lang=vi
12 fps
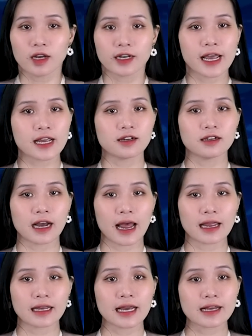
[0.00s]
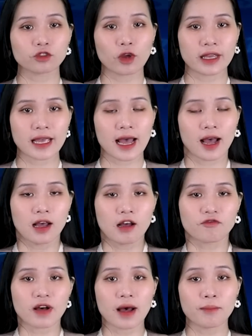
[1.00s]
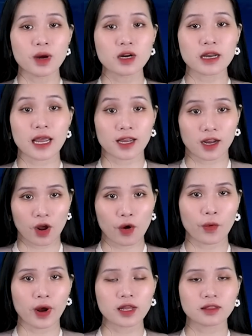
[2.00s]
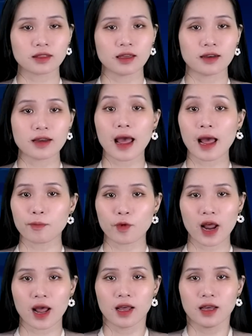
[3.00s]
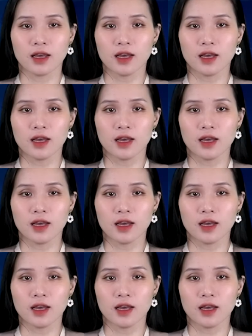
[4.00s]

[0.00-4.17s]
gây hư hại các tòa nhà và mất điện hầu hết tỉnh Abra.